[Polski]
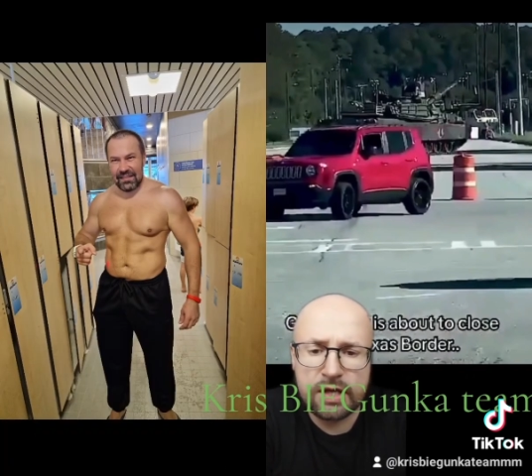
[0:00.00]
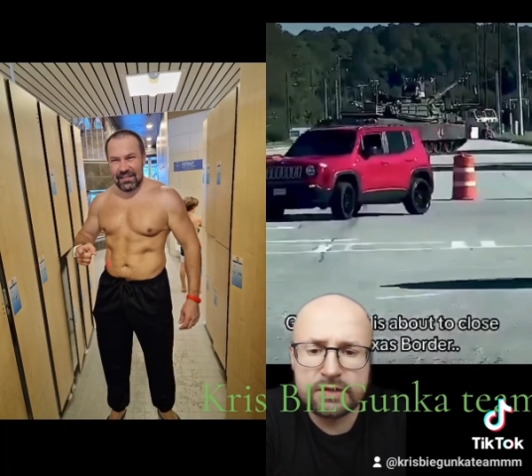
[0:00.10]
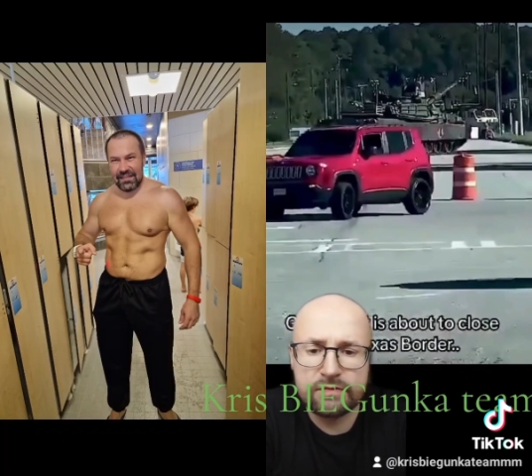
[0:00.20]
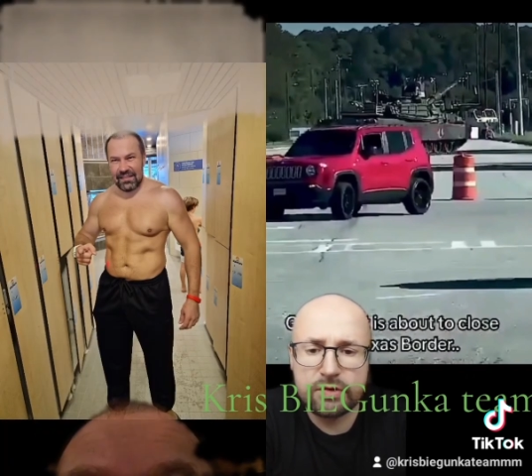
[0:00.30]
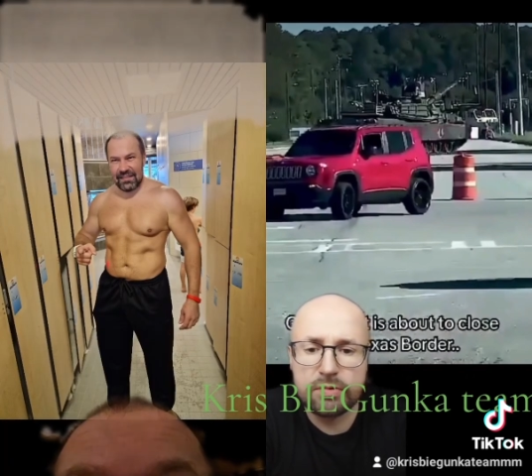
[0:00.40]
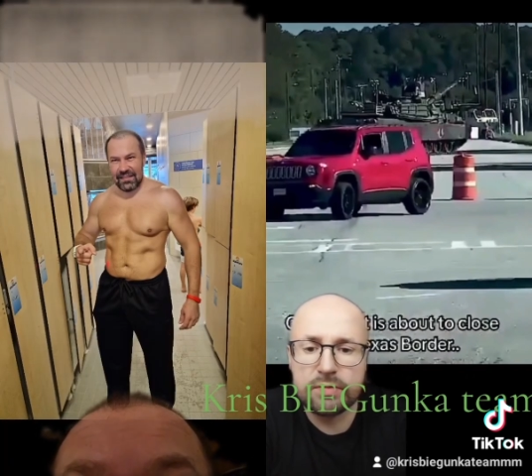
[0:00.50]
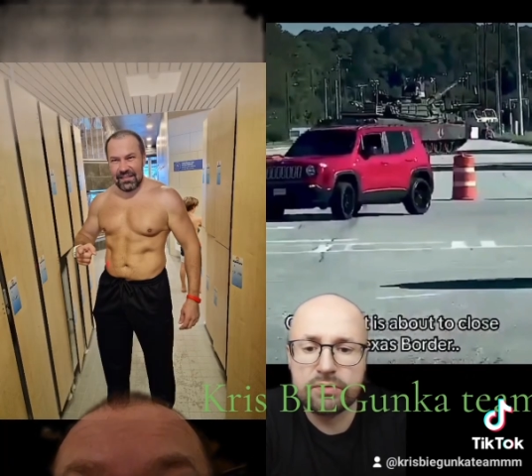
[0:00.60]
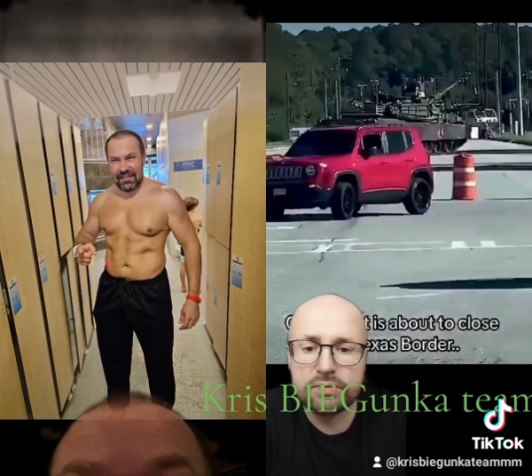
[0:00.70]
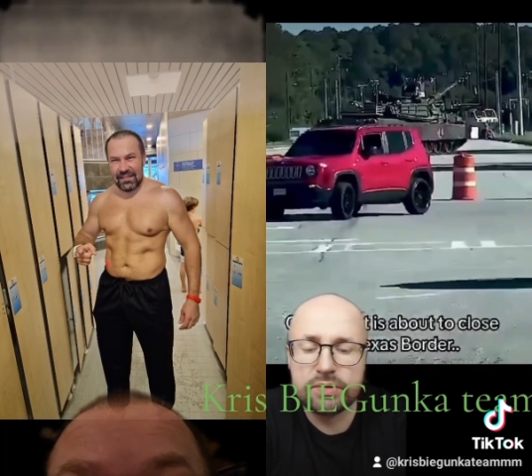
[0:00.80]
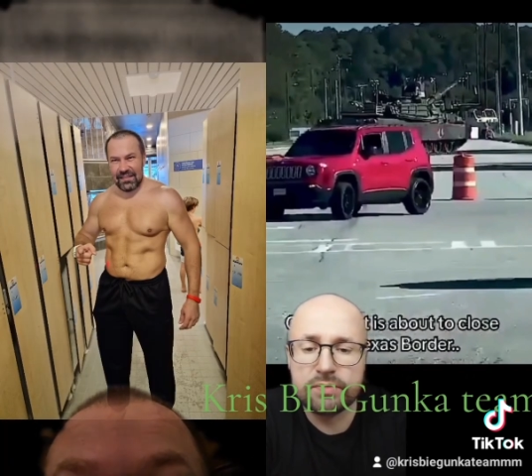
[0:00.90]
a
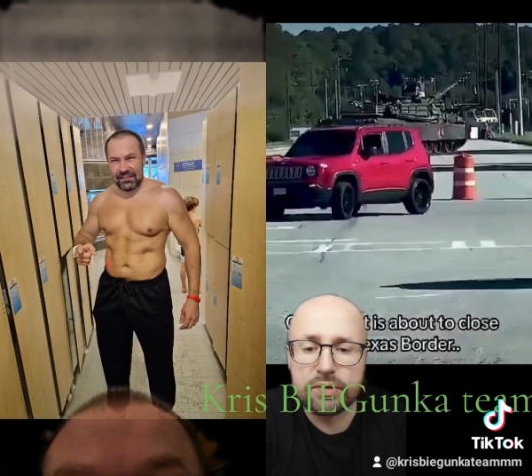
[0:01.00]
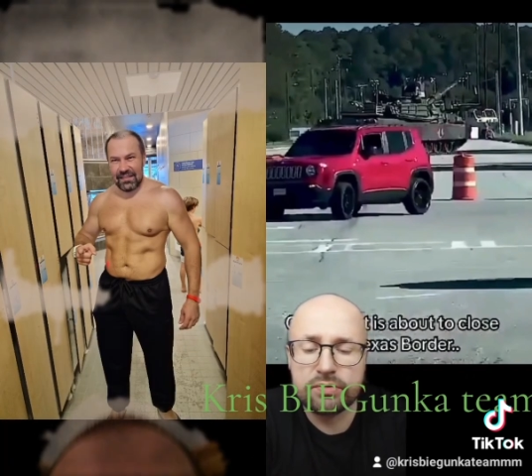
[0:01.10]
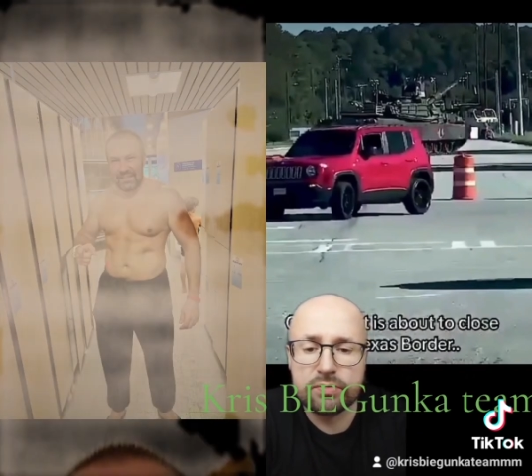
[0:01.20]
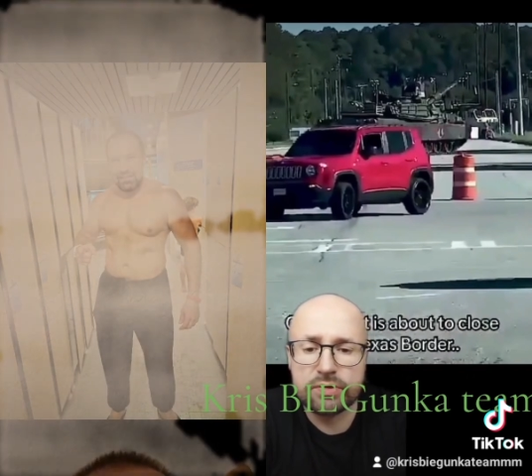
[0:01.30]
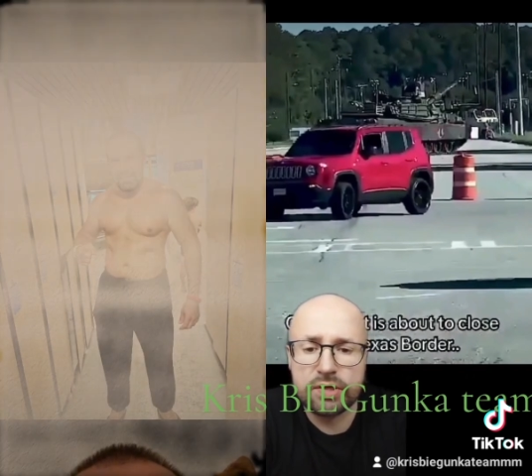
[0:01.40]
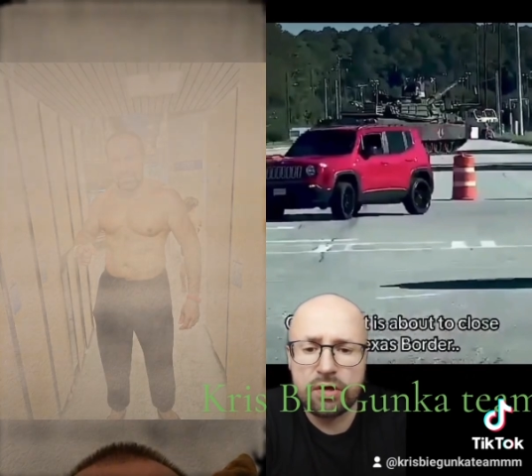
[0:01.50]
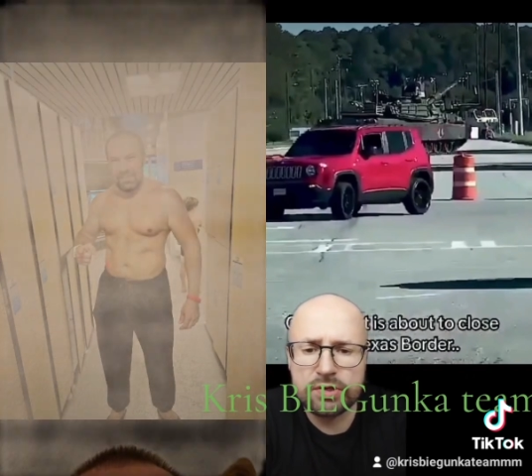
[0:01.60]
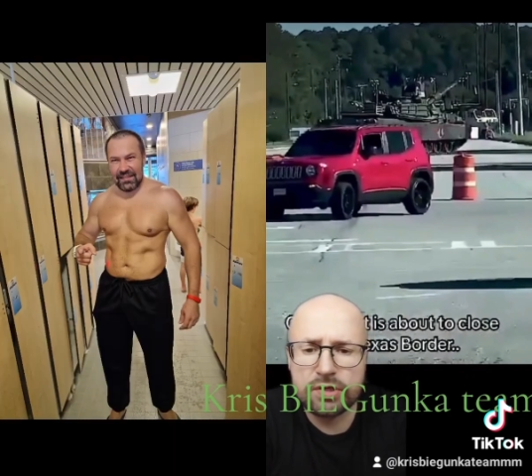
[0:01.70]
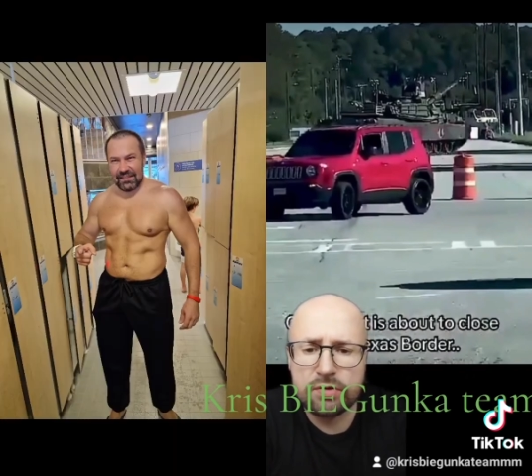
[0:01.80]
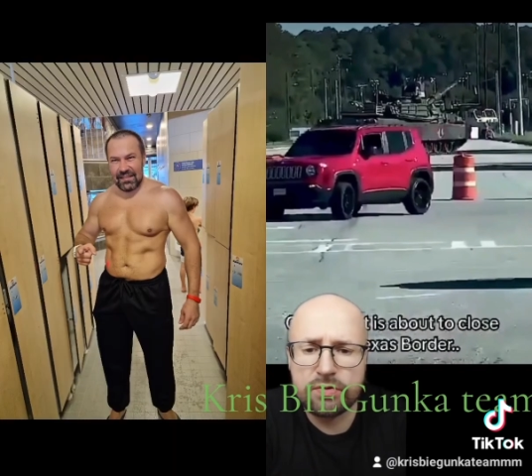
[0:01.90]
zwykłymi ludźmi, którzy
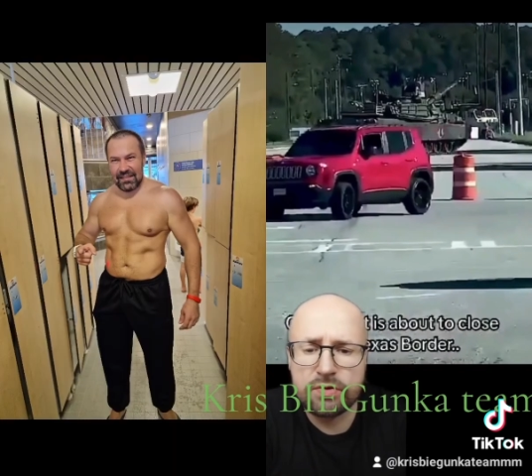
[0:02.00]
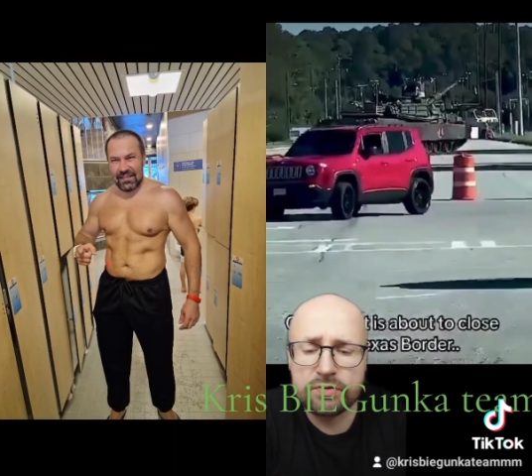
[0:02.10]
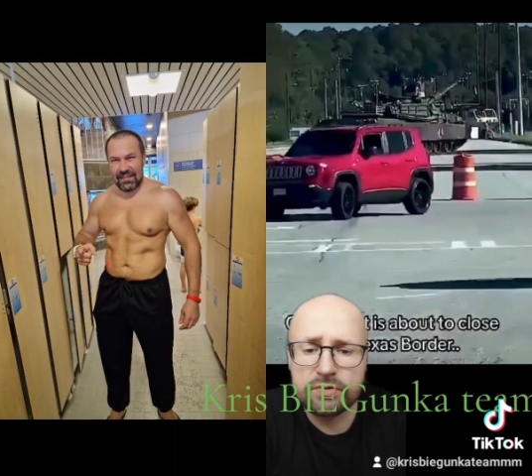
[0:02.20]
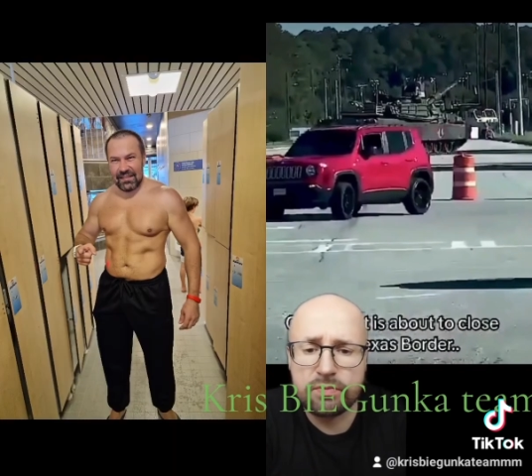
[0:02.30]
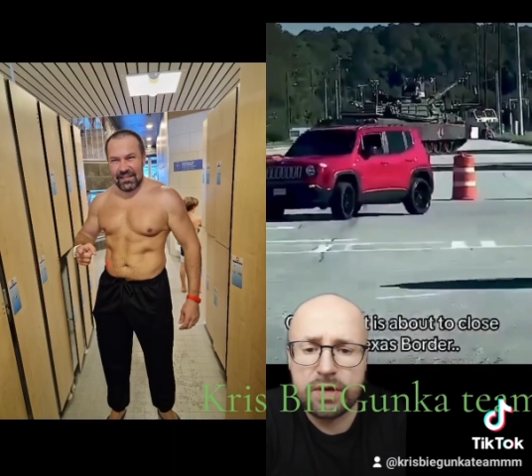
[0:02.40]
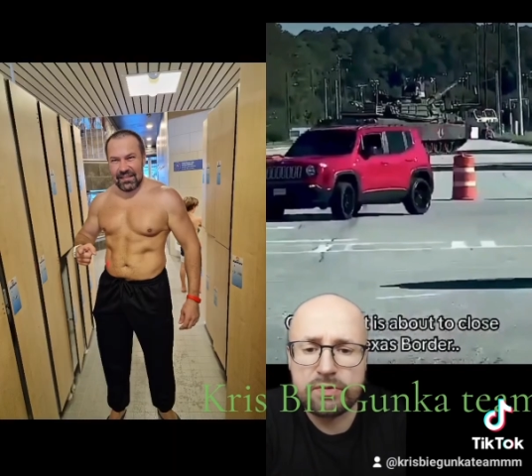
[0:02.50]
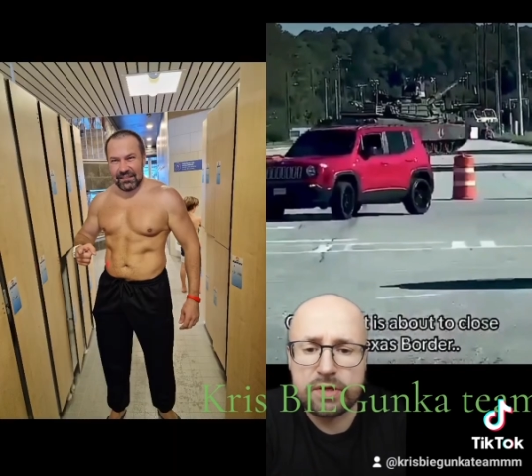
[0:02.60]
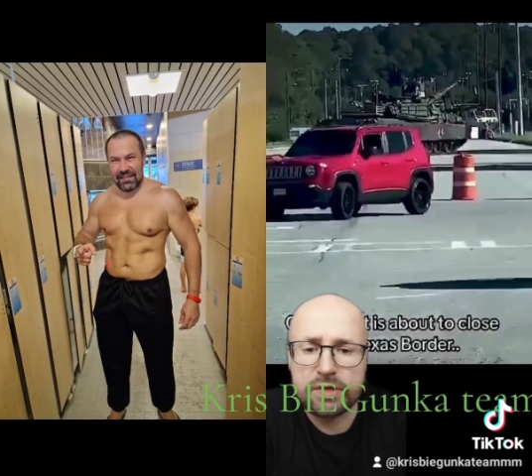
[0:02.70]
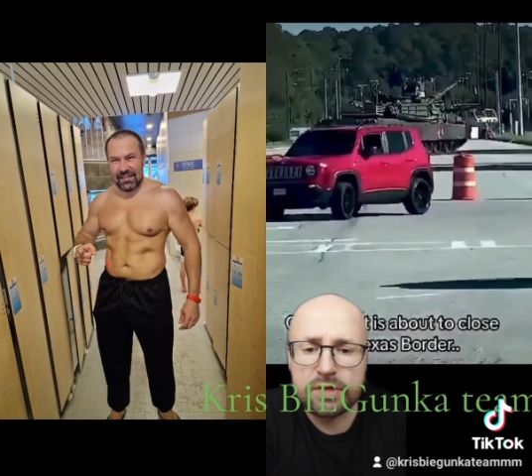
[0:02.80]
oczekują zupełnie